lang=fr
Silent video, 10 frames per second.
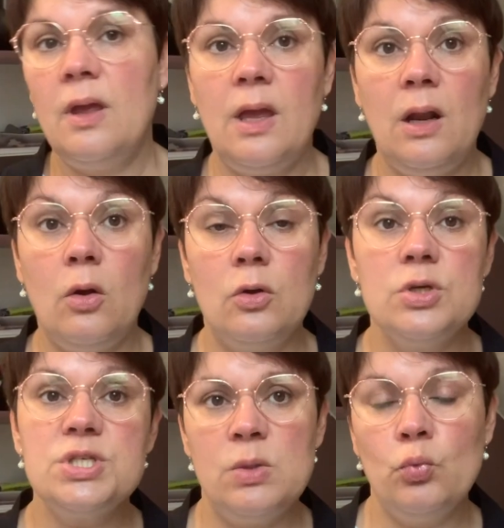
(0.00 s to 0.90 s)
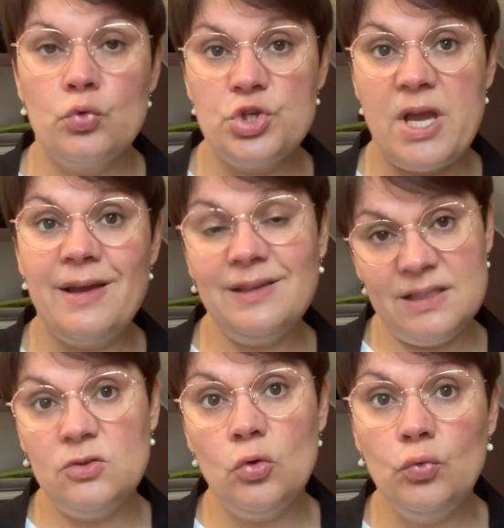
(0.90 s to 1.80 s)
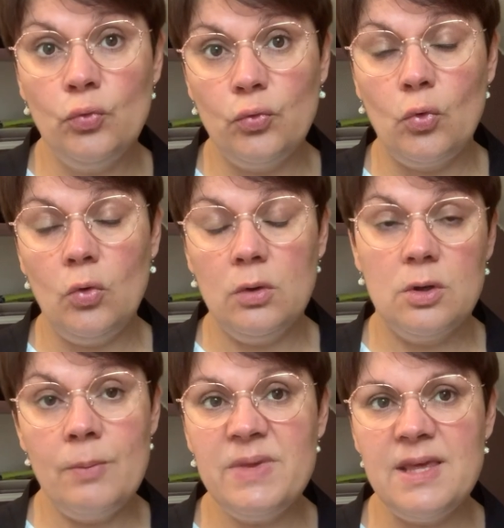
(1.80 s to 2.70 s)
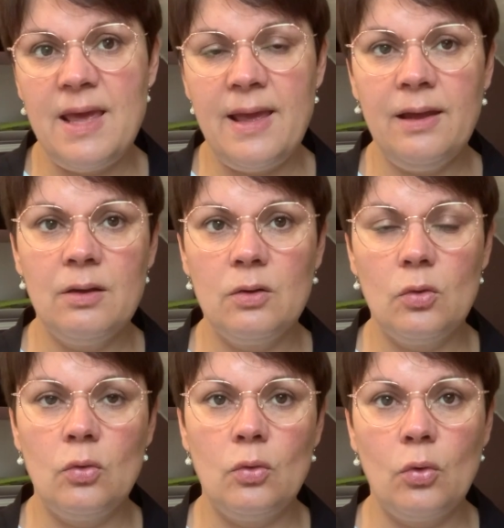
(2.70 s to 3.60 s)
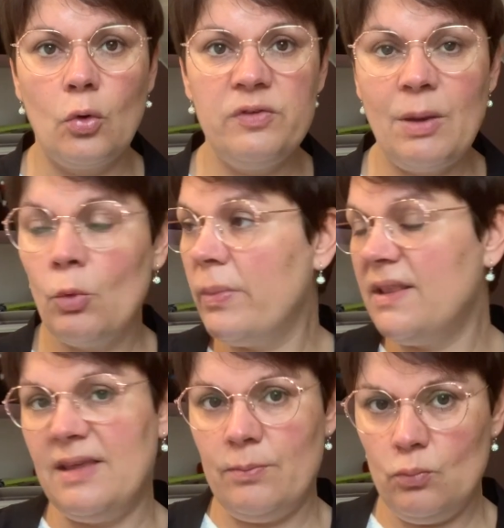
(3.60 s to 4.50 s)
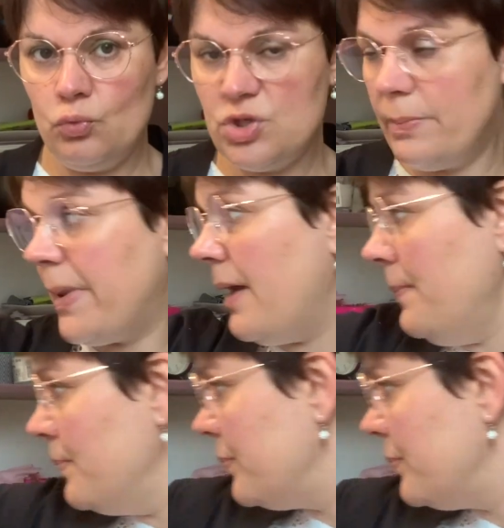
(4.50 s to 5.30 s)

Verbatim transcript: alors, j'ai mon chat qui, de nouveau, comme hier, euh, revient m'embêter. Bougez pas.